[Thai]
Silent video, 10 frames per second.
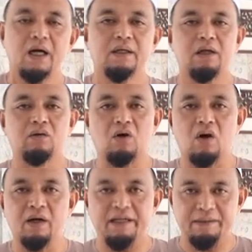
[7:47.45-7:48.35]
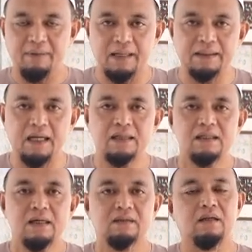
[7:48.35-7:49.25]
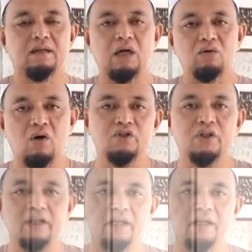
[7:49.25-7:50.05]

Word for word: เรื่องของไอบาดะเรื่องราวของชี